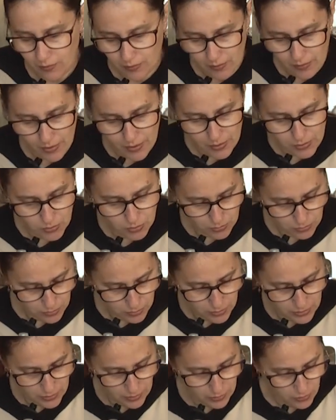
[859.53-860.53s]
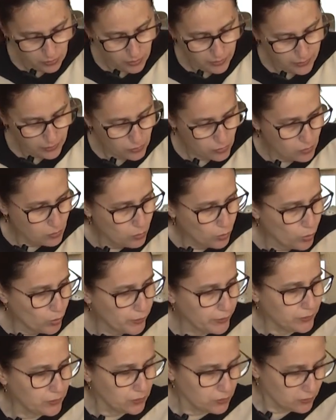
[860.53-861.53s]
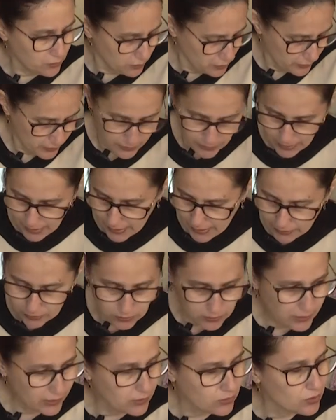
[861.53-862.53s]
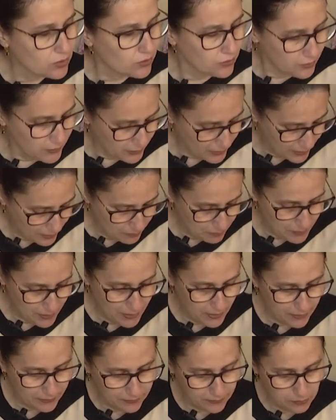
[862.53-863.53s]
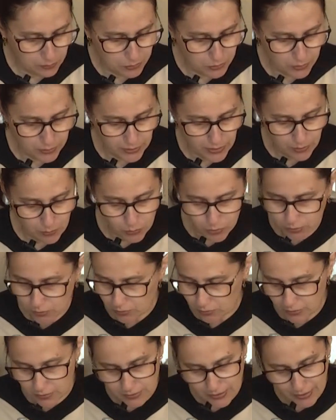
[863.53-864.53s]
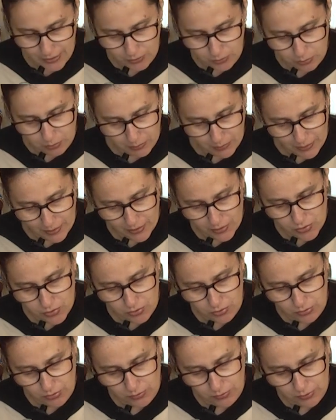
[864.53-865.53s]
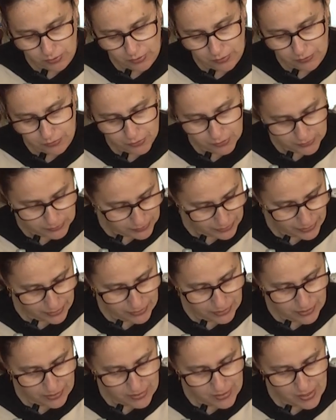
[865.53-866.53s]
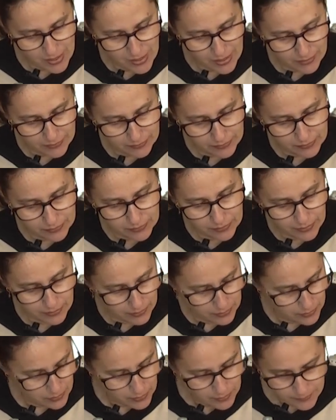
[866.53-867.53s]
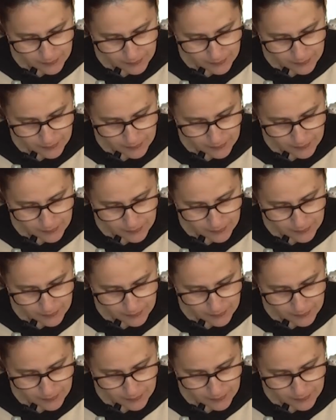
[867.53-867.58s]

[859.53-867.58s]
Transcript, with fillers: certo? E agora, com muito cuidado, tem que desvirar a peça. Por que muito cuidado? O plástico, se você forçar ele, ele rasga, né?